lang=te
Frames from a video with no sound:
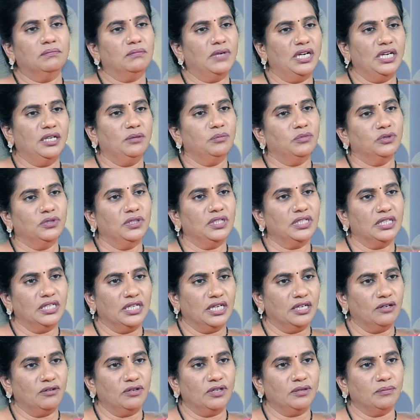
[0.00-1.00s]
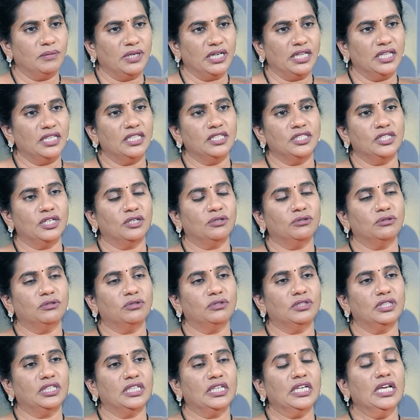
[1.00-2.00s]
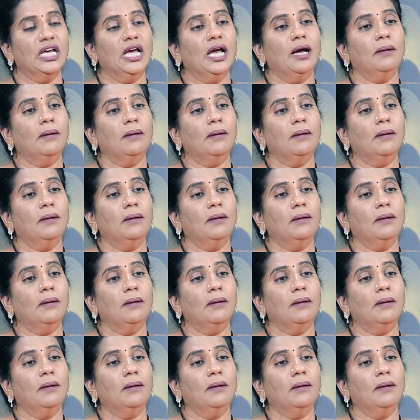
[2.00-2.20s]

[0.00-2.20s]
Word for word: మళ్ళీ ముందుకు నడవడం అనేది జరుగుతుంది